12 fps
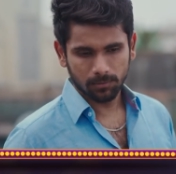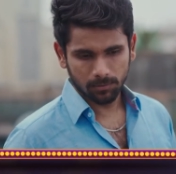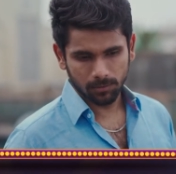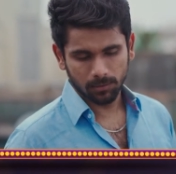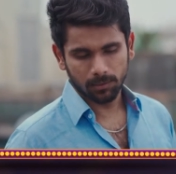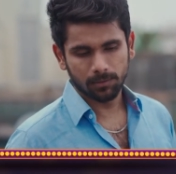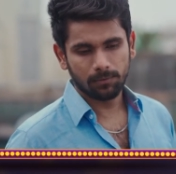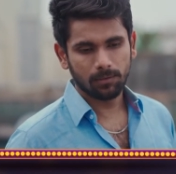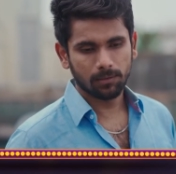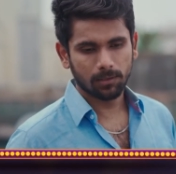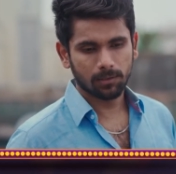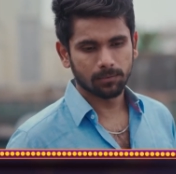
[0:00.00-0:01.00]
இன்னைக்கு ஈவினிங்
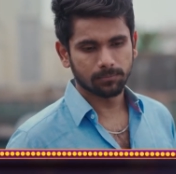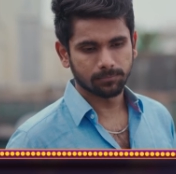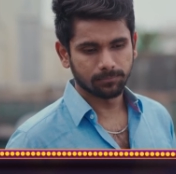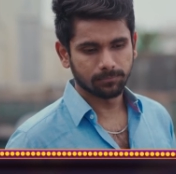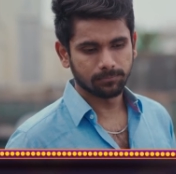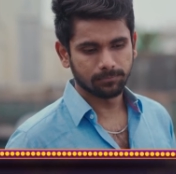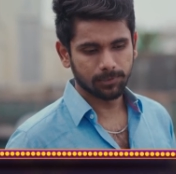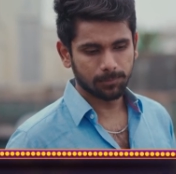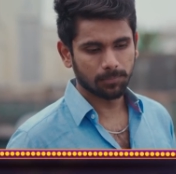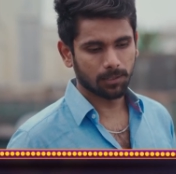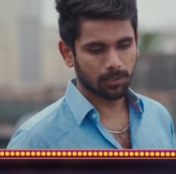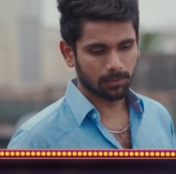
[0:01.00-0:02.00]
தான் மீட்
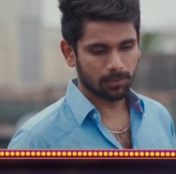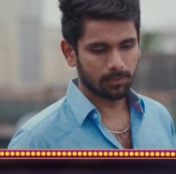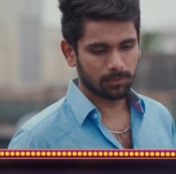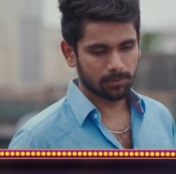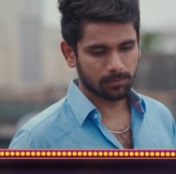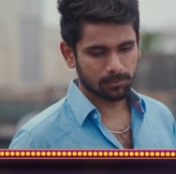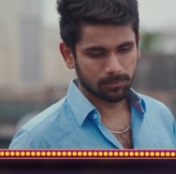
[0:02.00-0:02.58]
பண்ணலான்னு கேட்டிருக்கேன்